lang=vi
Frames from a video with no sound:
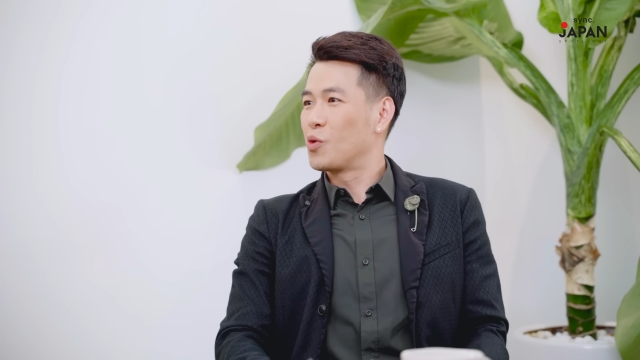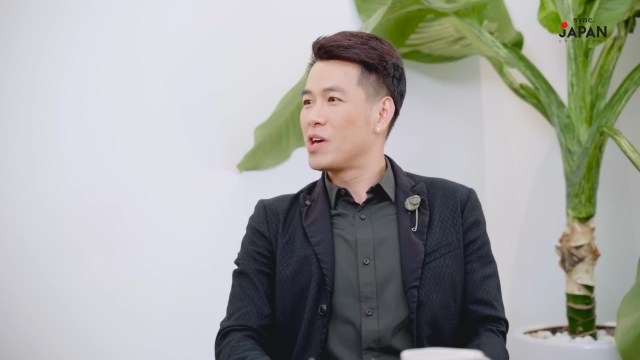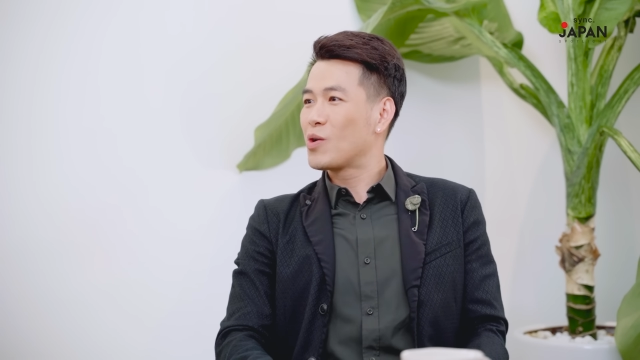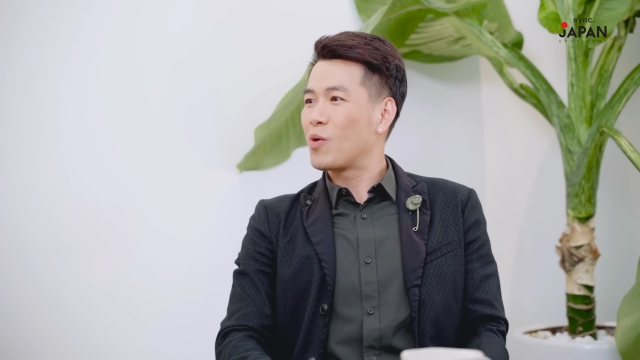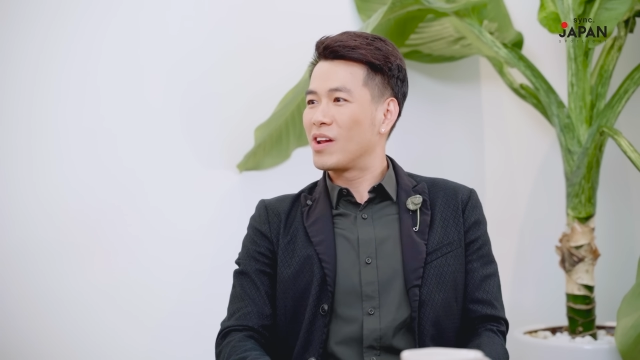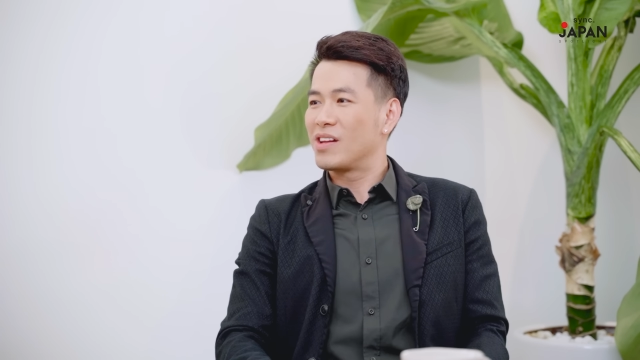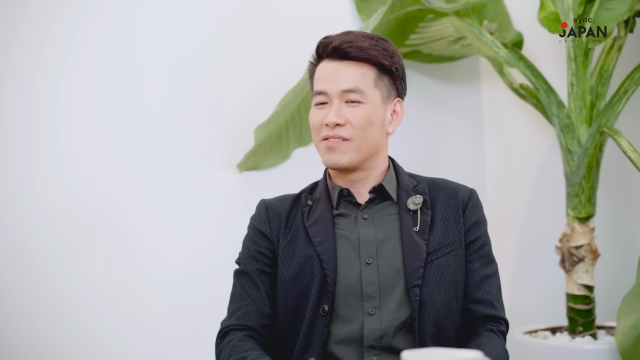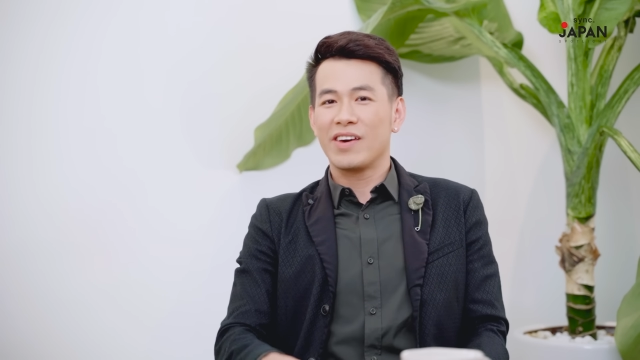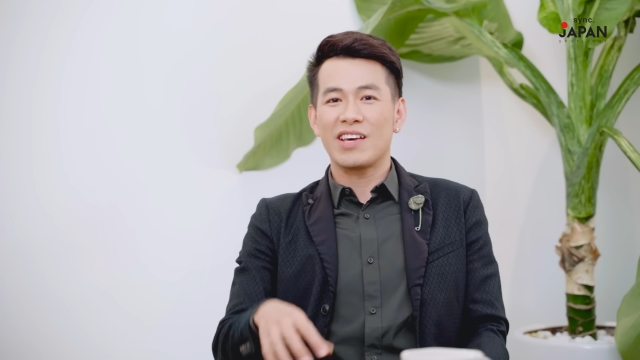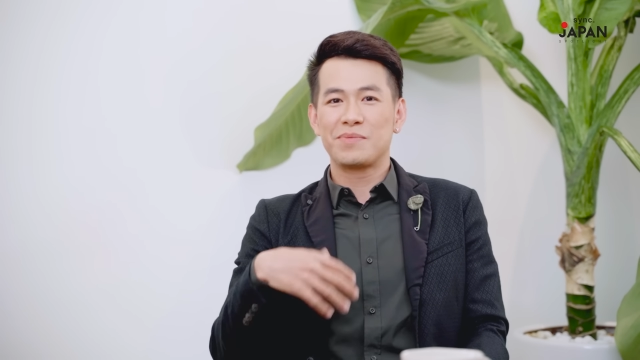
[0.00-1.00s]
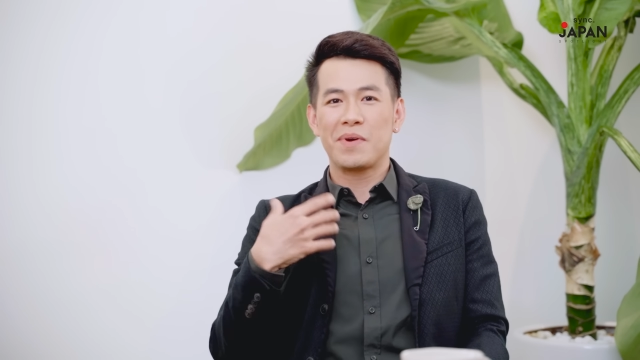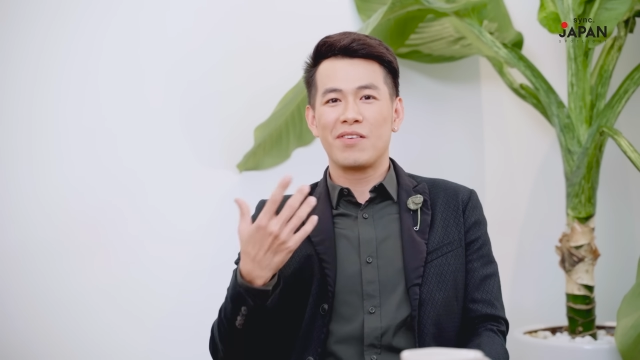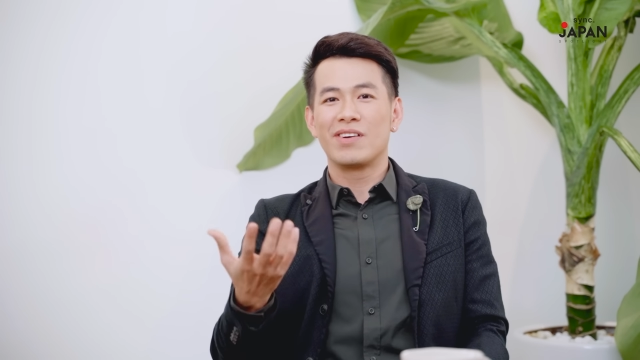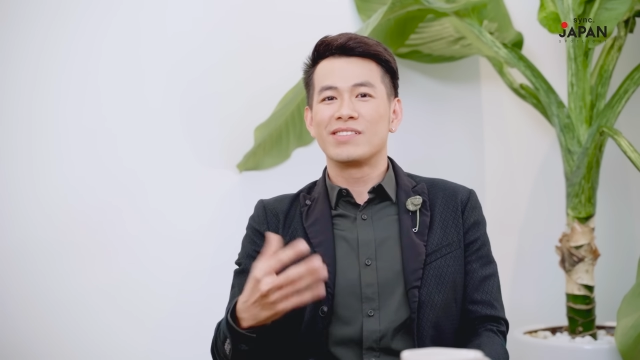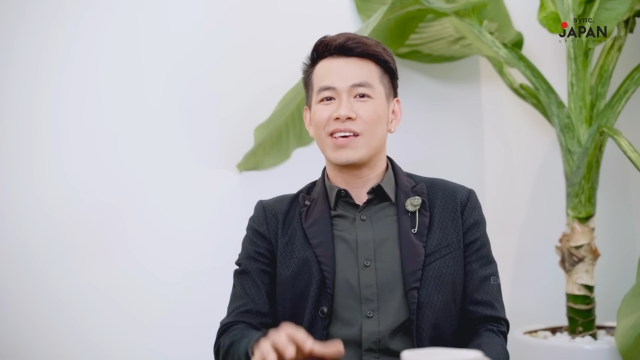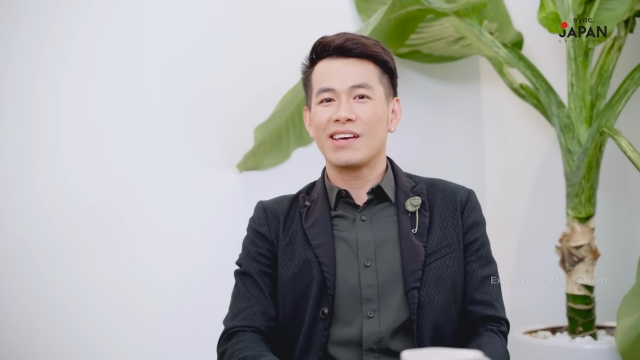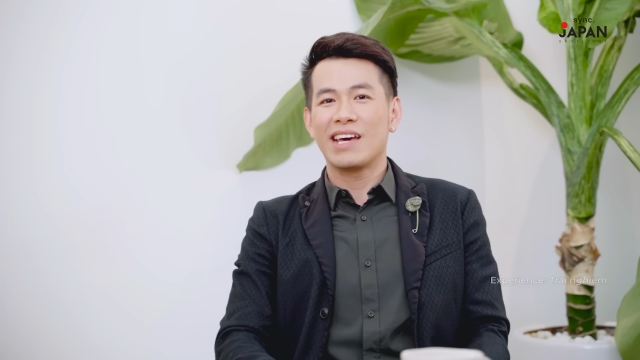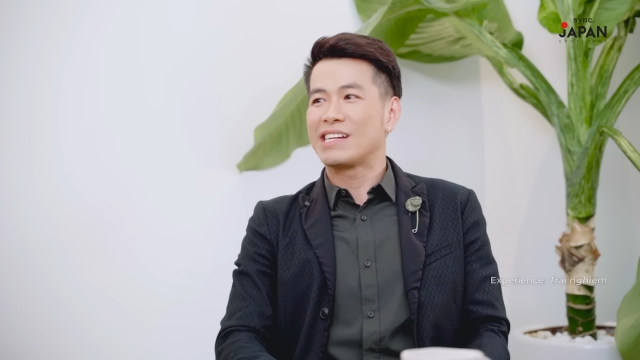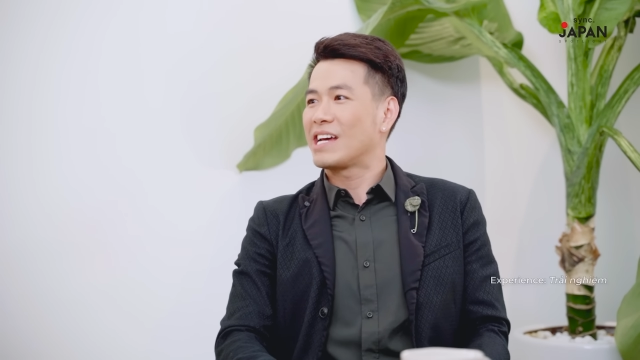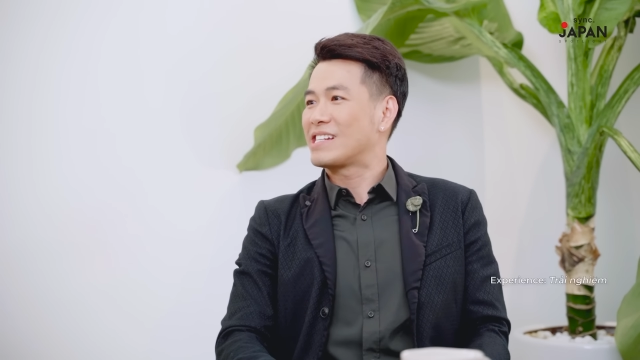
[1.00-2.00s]
chủ yếu của anh là về cái experience,
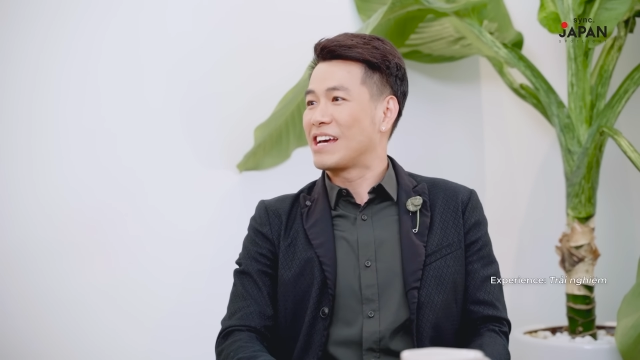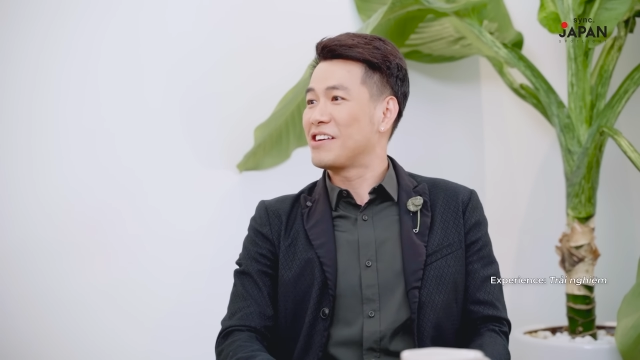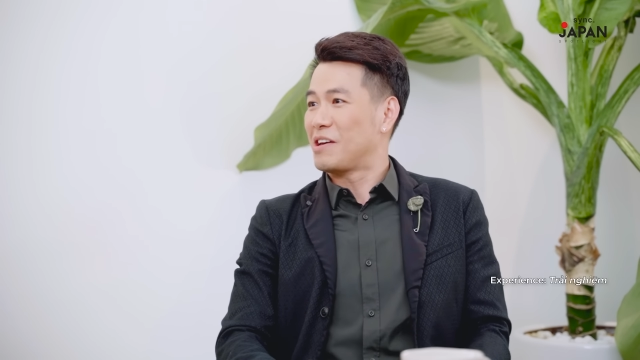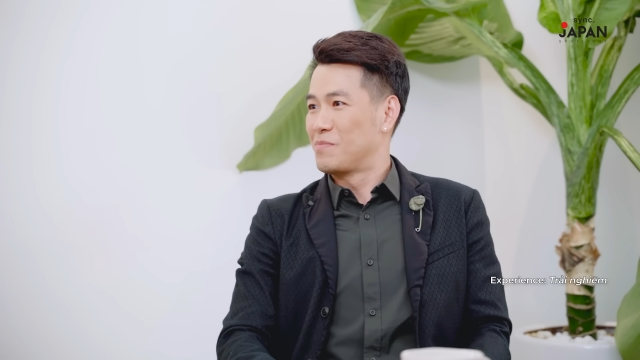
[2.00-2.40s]
cái cái cái trải